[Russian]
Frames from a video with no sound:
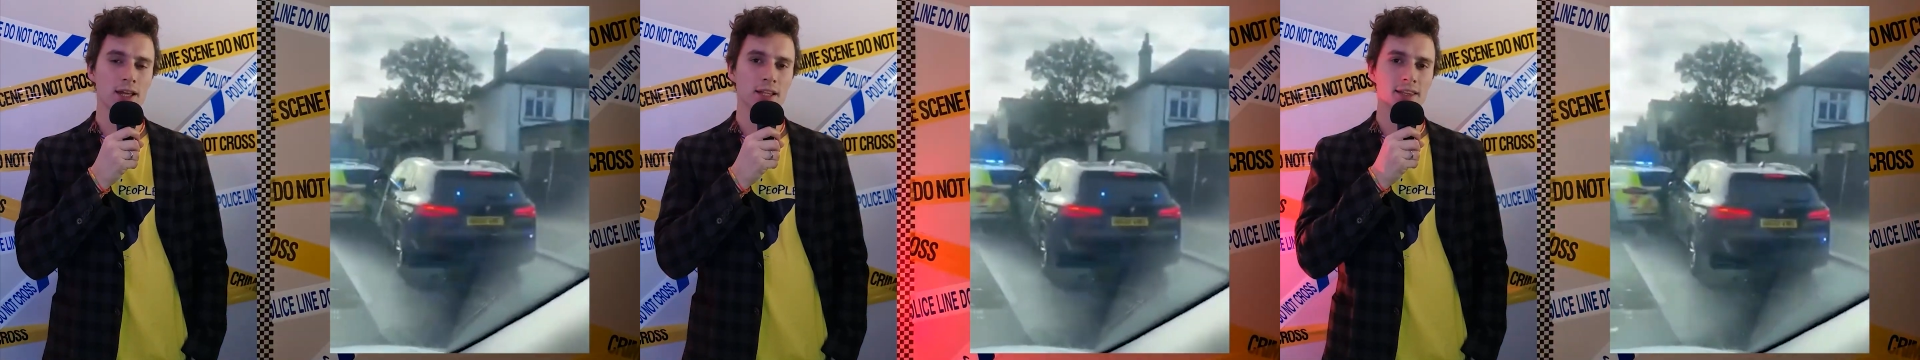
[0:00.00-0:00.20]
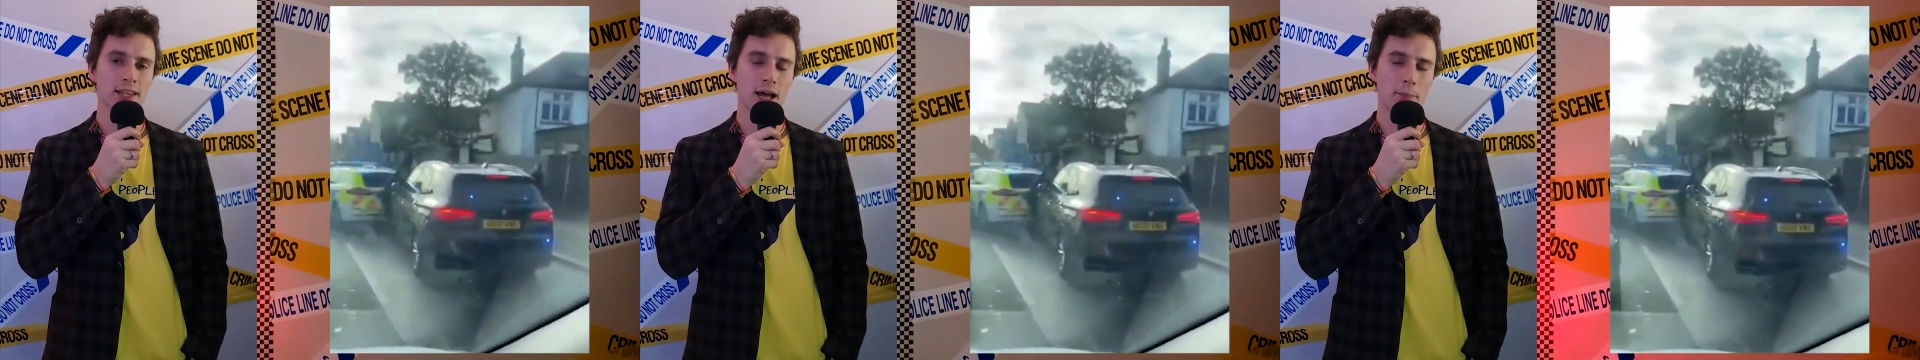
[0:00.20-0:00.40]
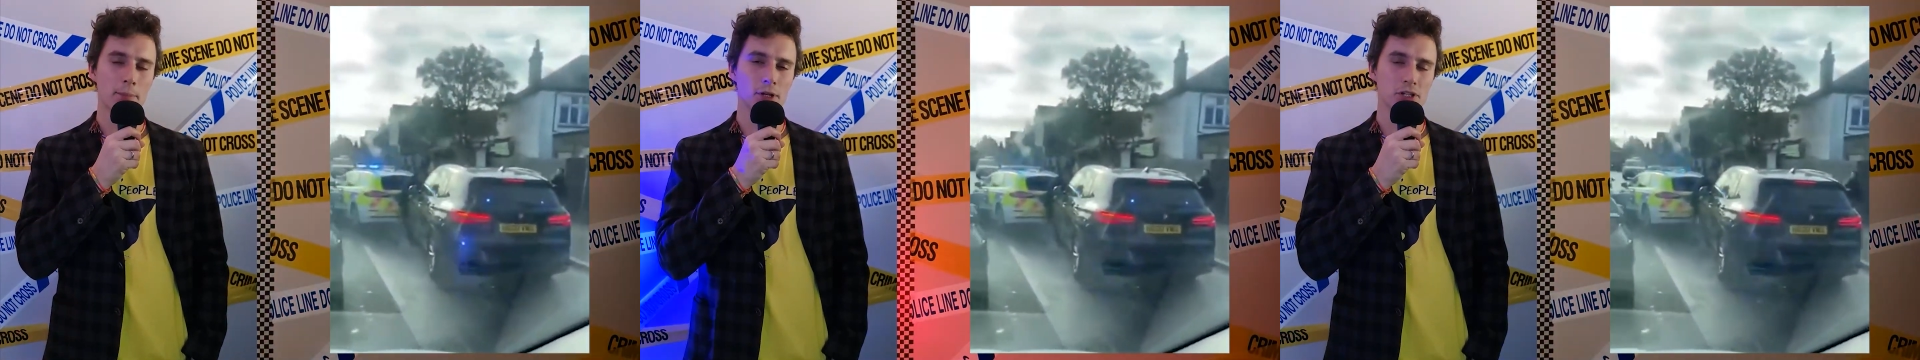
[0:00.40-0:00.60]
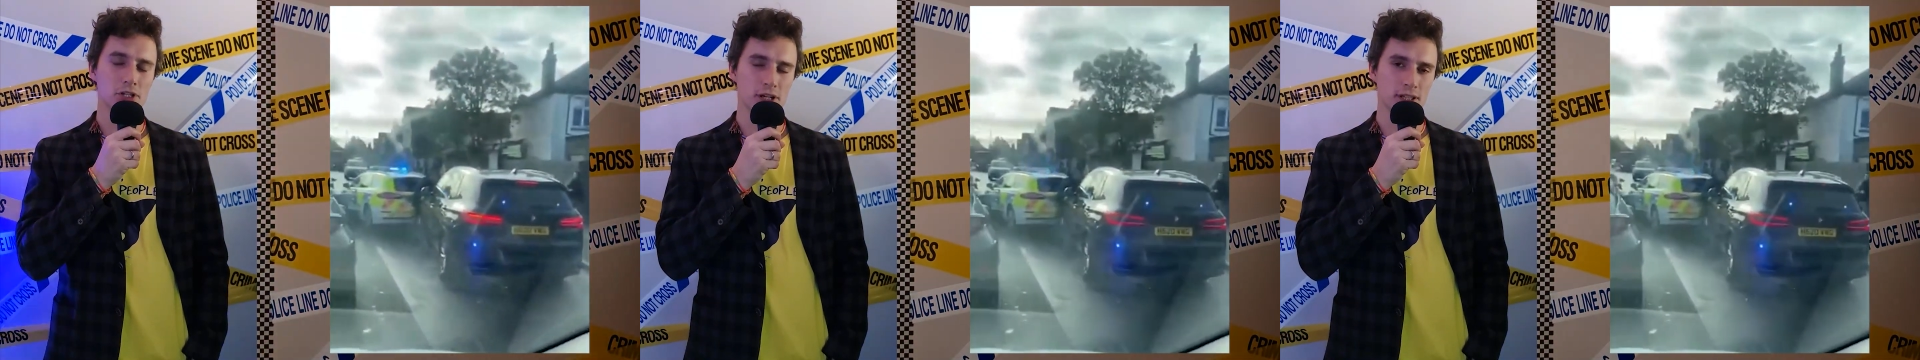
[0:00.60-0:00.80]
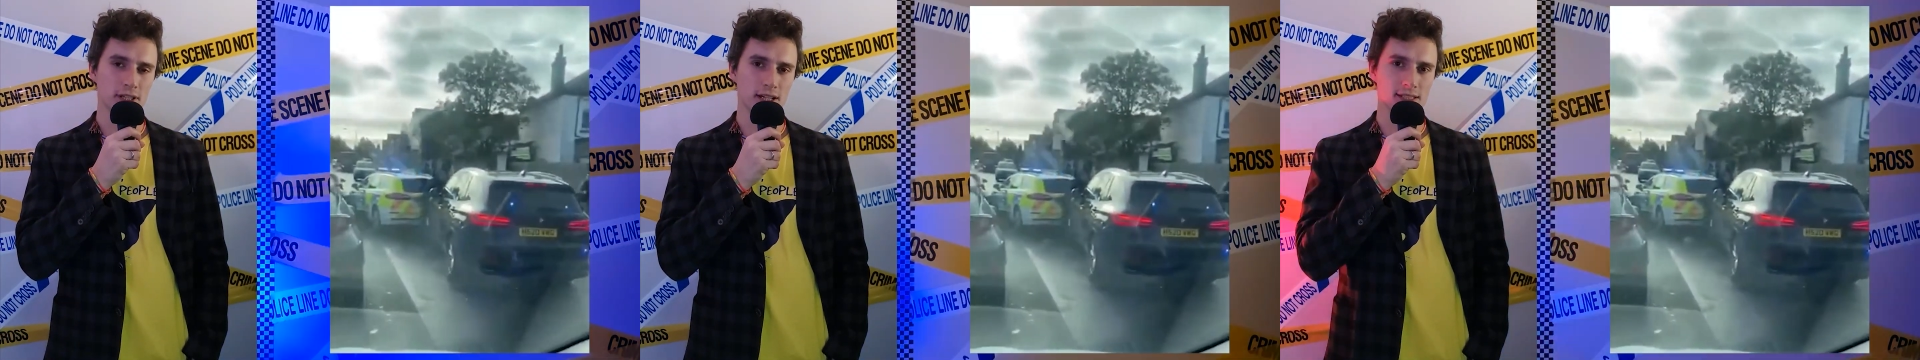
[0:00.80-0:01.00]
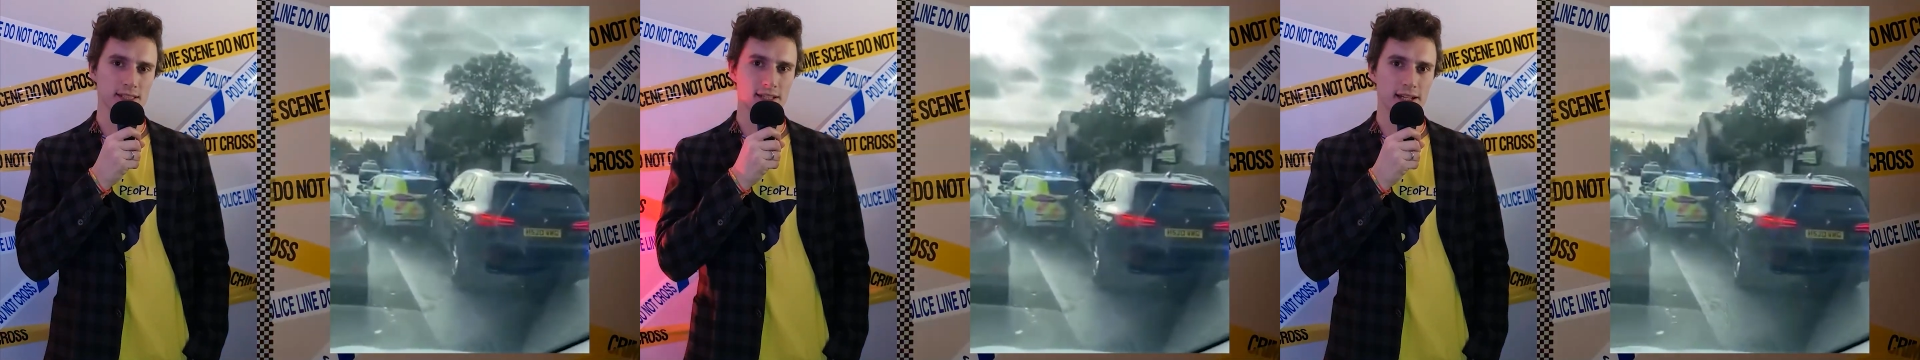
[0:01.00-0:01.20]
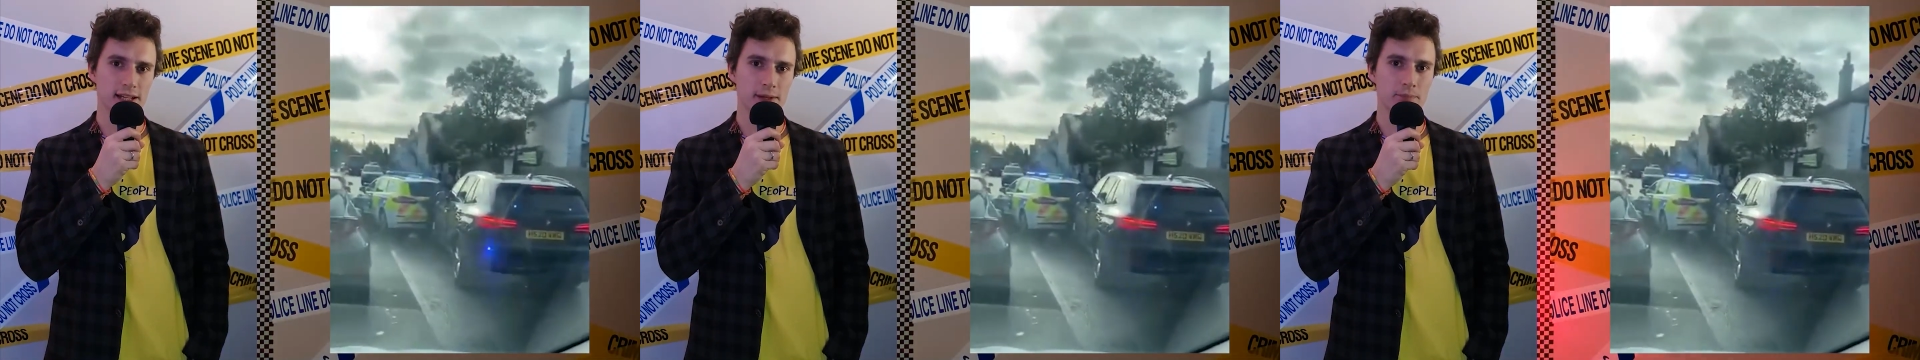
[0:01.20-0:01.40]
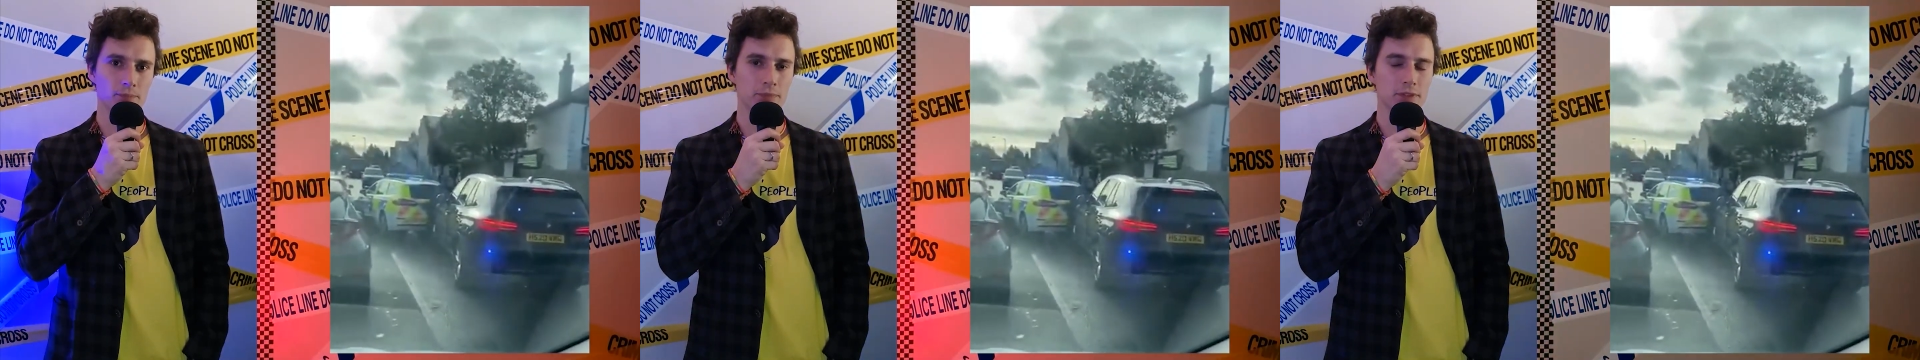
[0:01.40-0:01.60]
напрочь
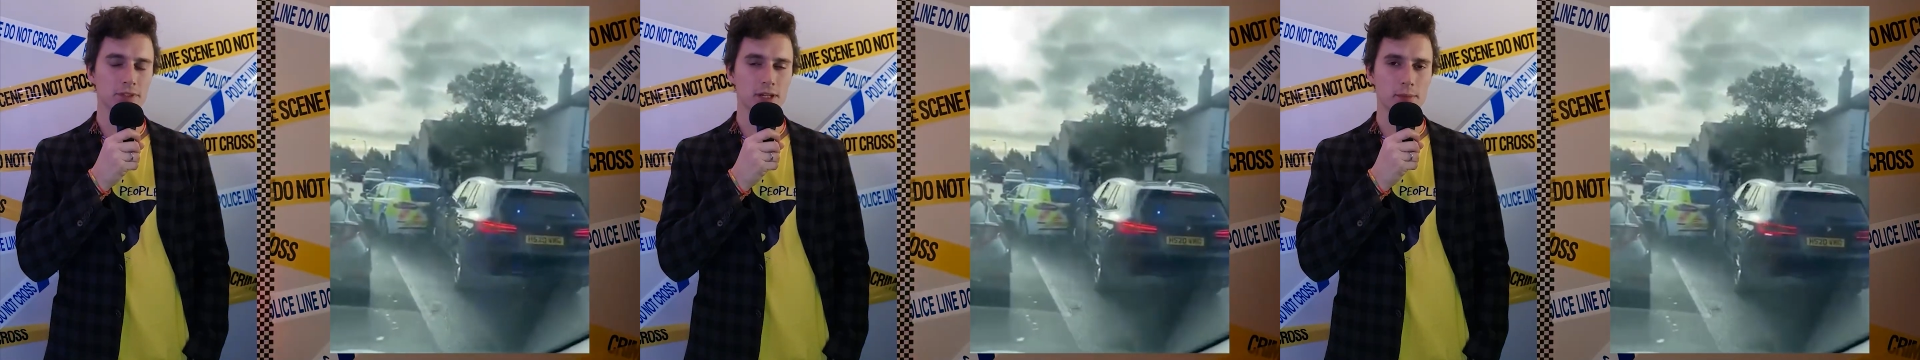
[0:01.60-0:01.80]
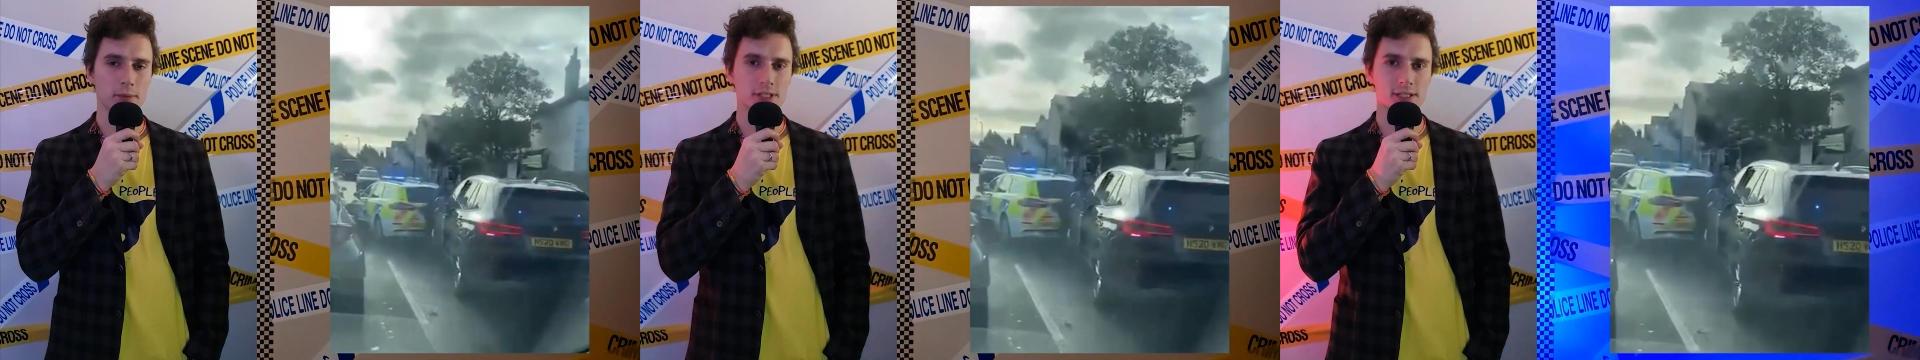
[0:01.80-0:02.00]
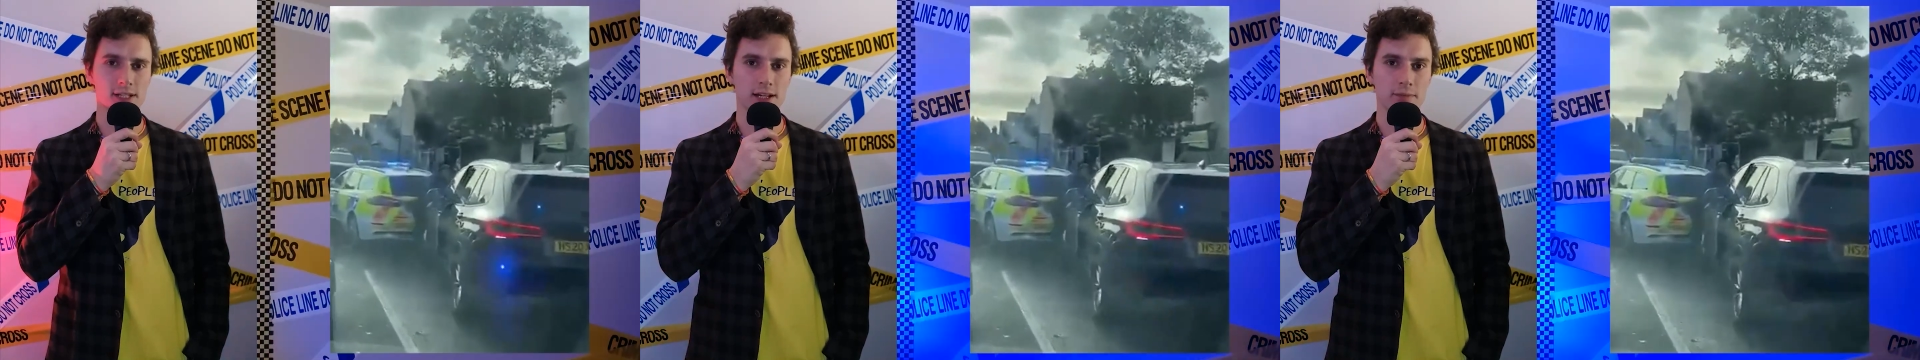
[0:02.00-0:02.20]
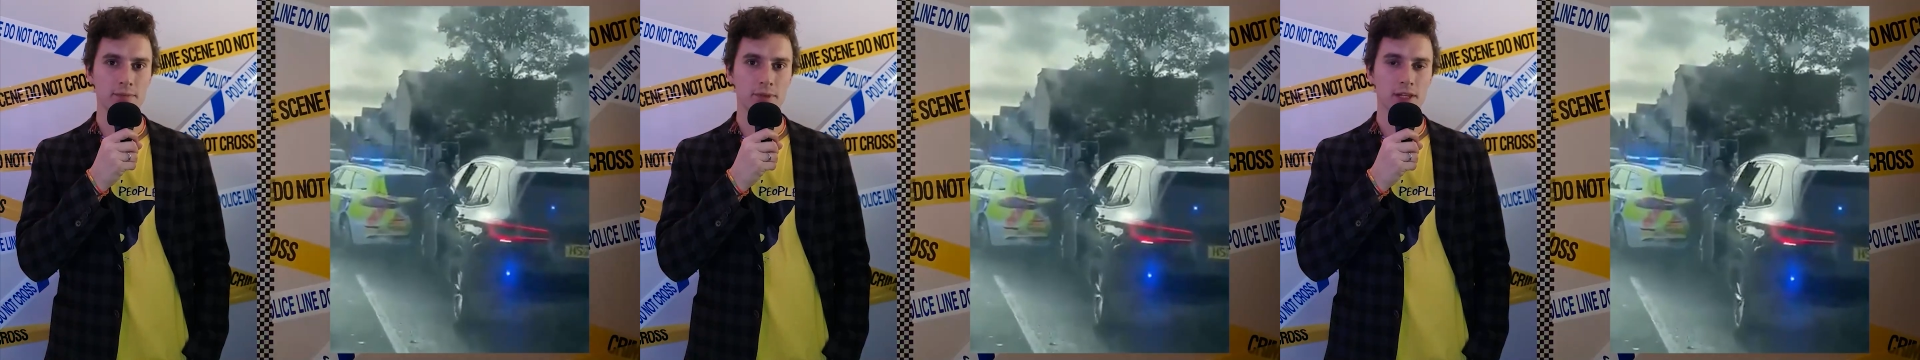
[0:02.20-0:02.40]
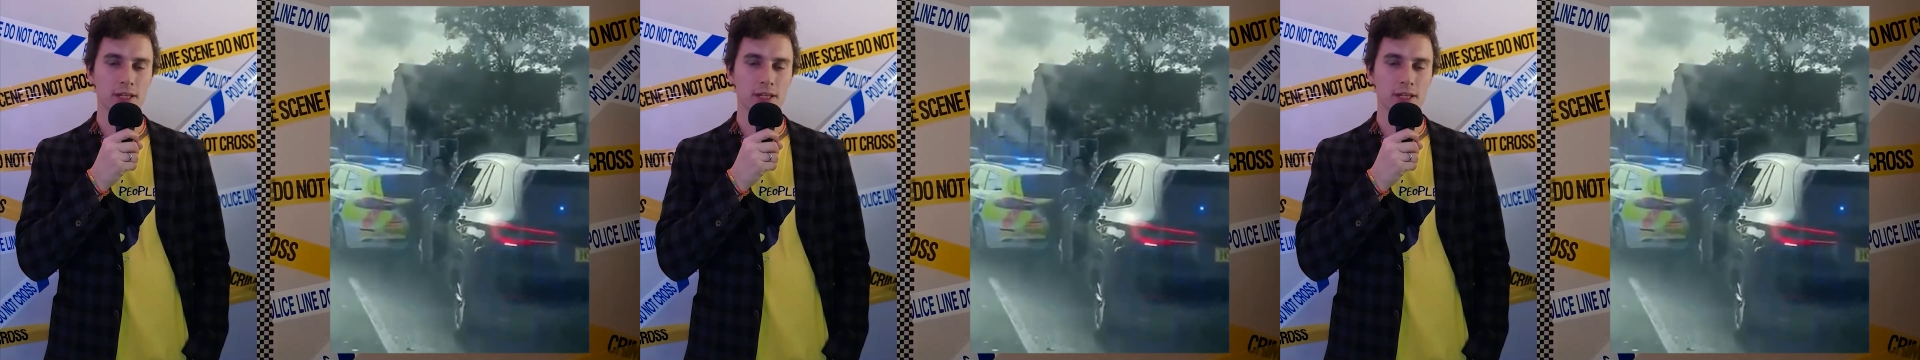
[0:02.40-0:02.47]
отказали тормоза.